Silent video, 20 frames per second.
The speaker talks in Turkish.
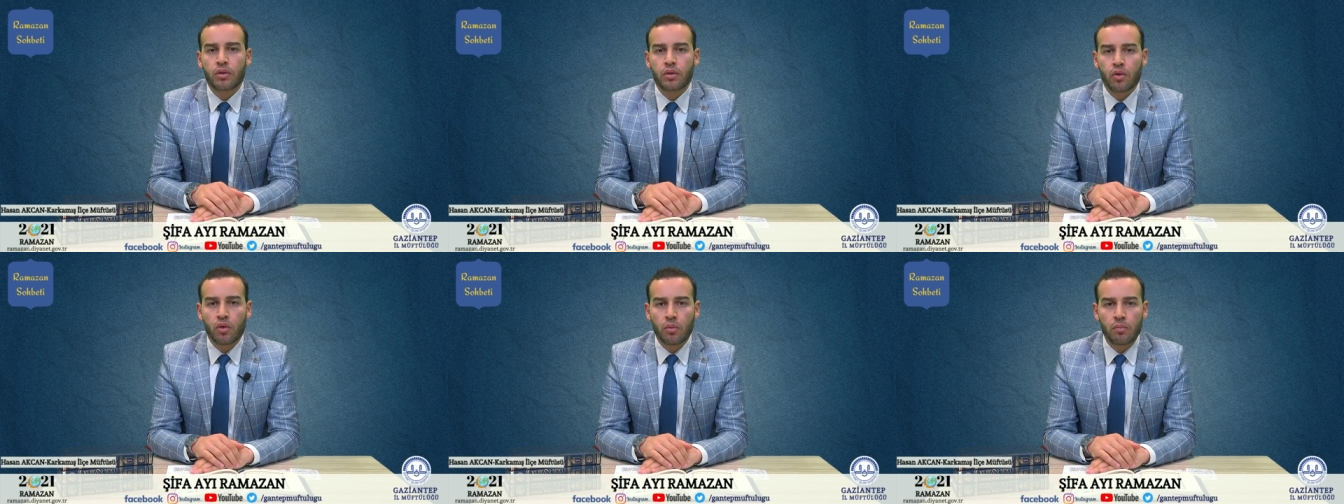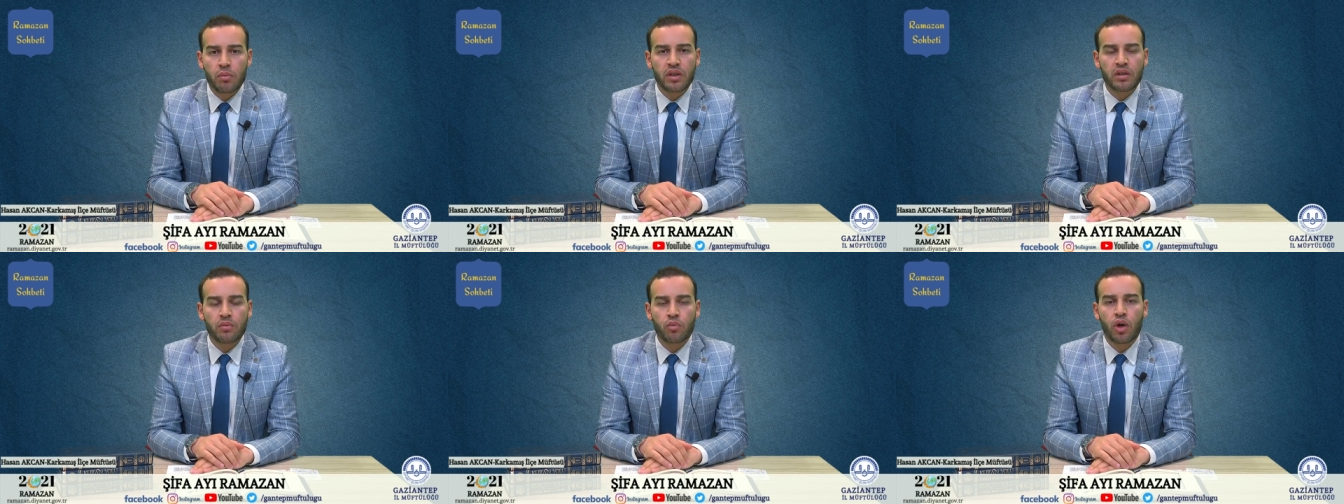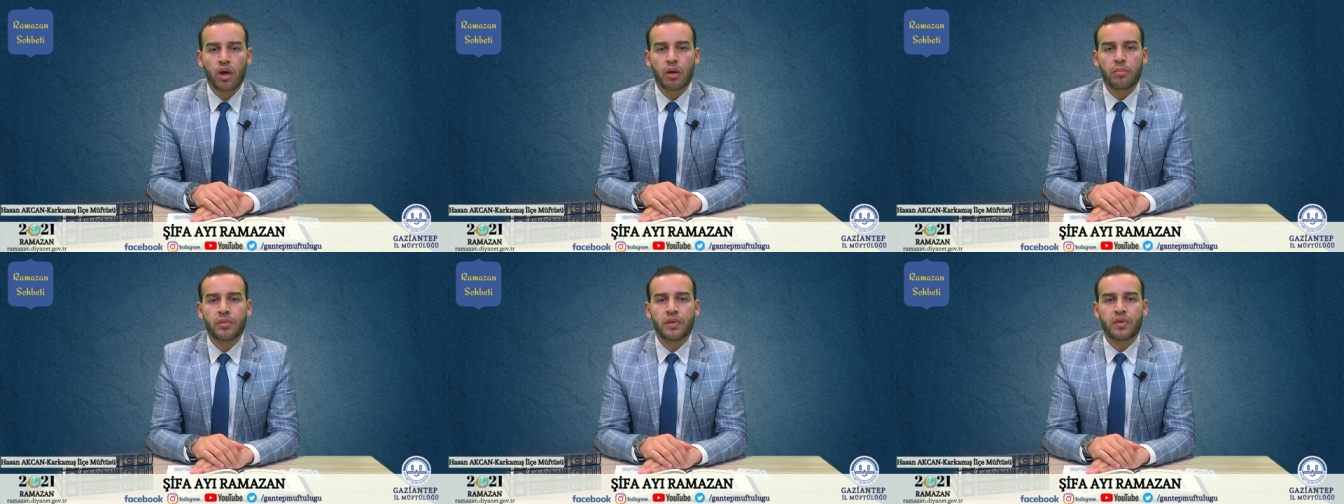ümmeti
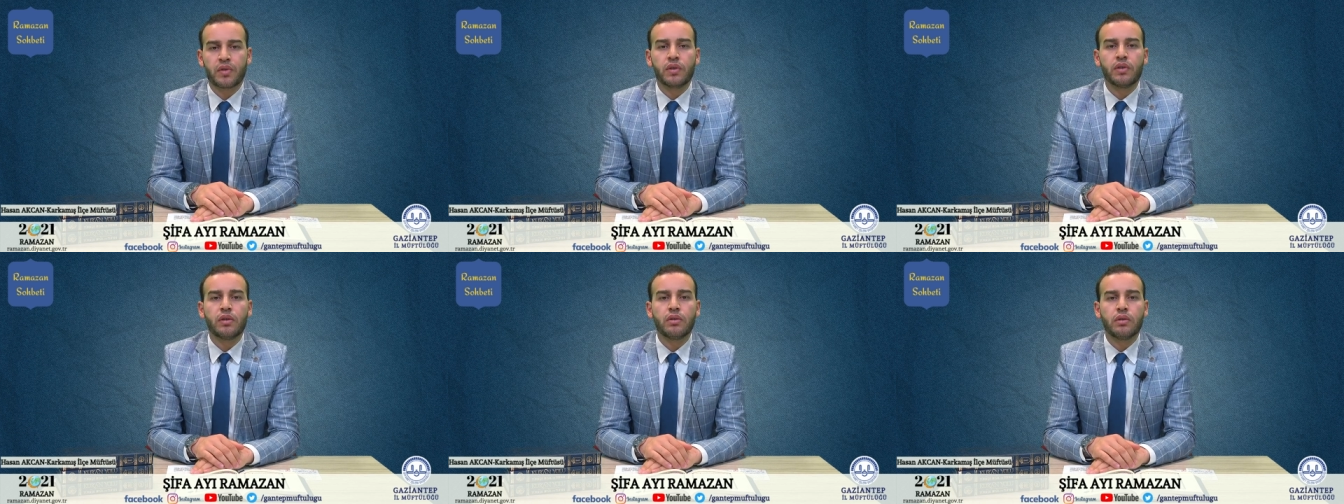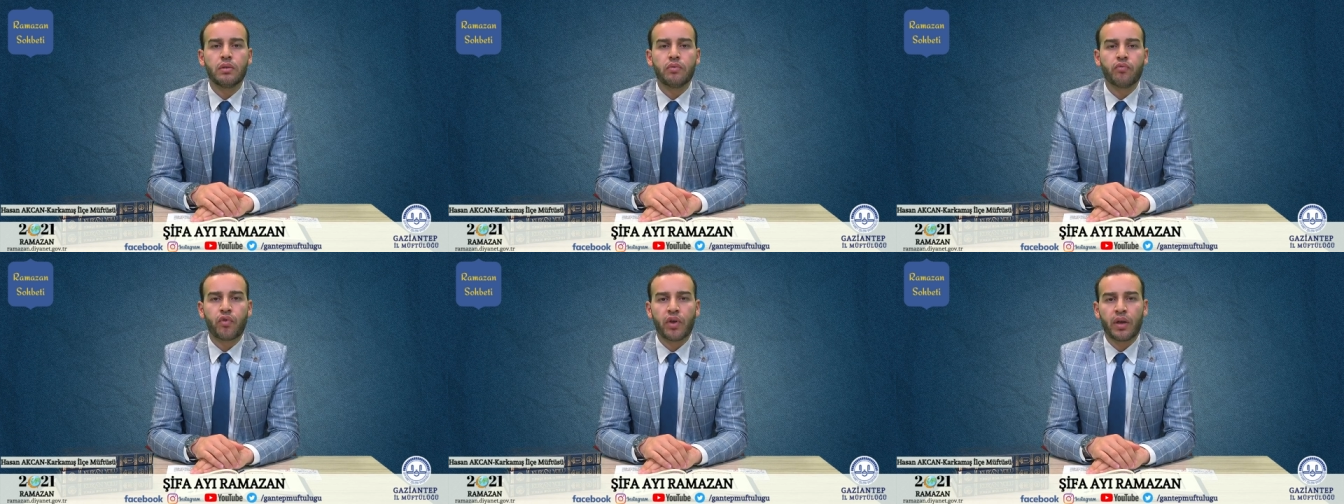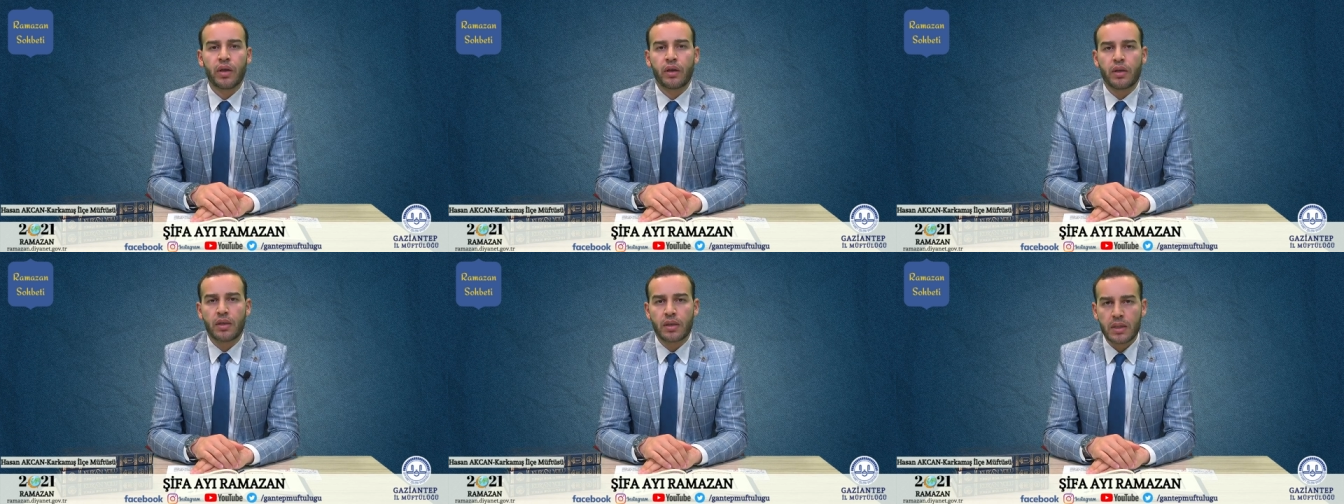Muhammed'in
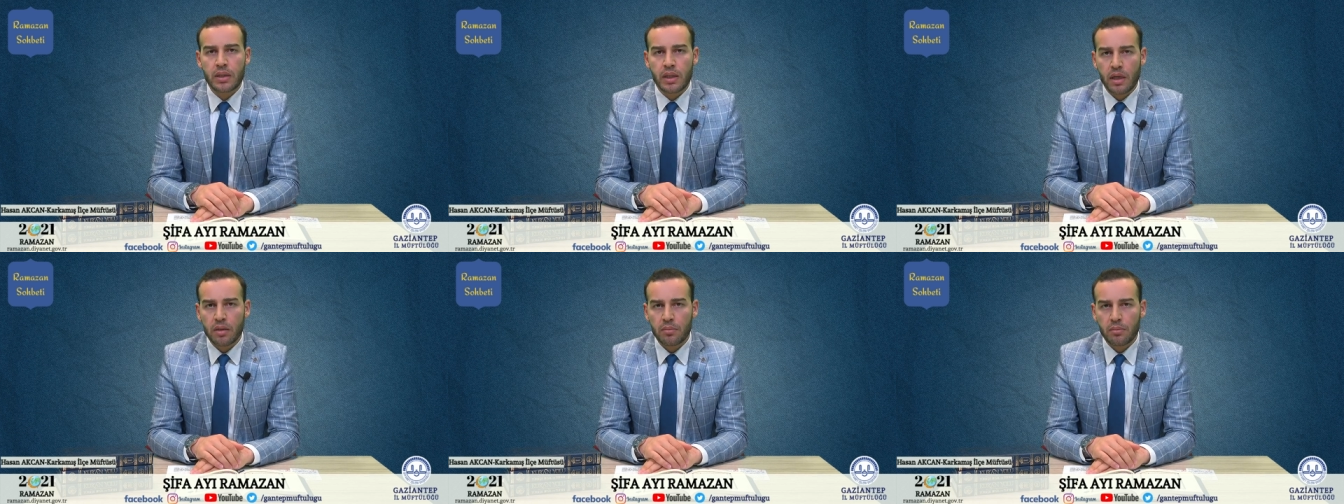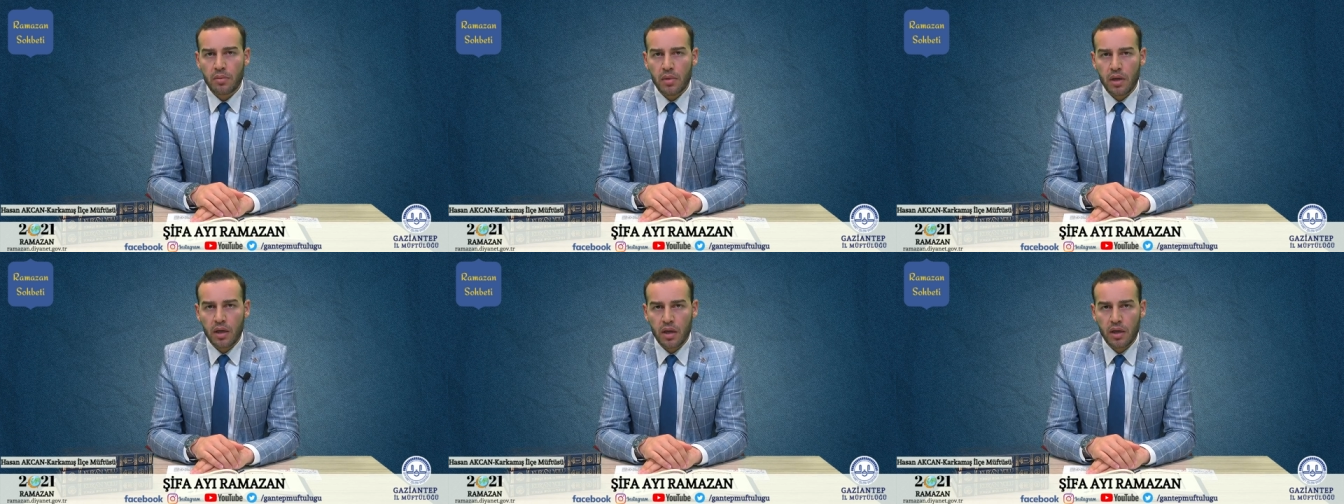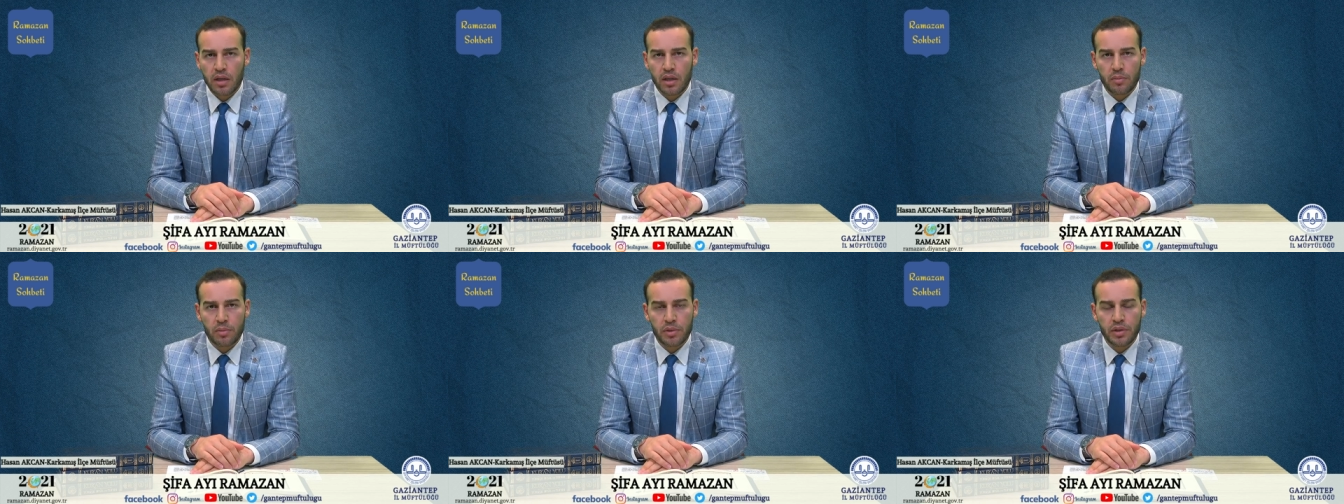ve İslam
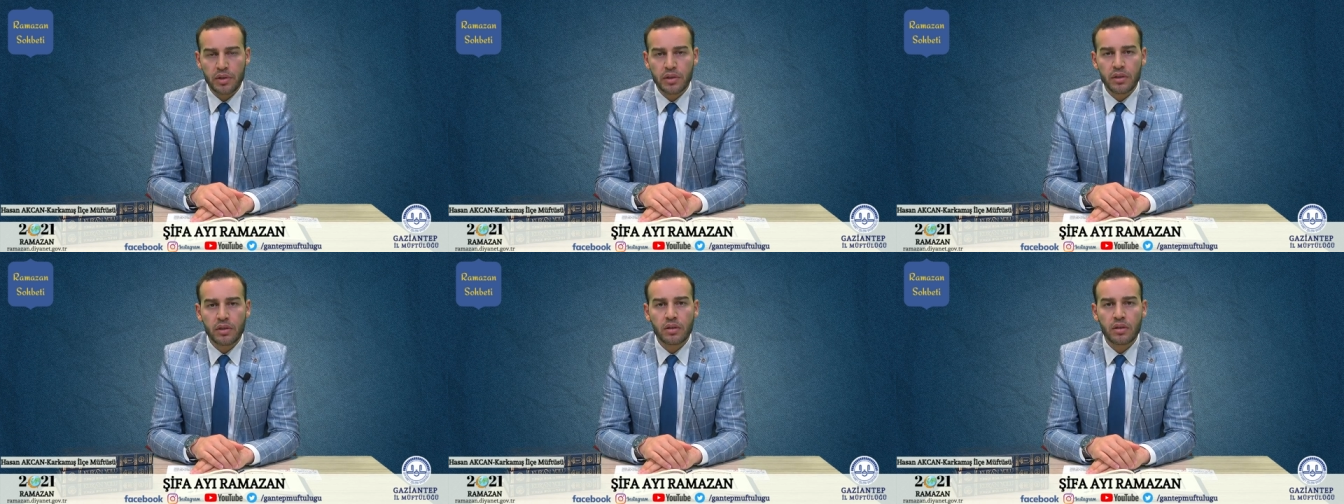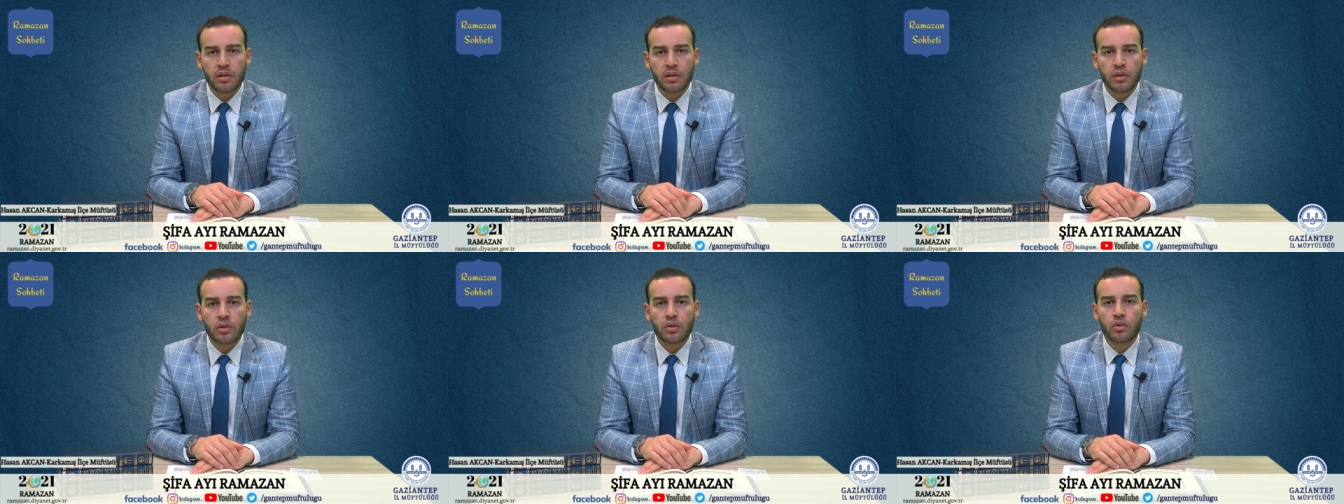aleminin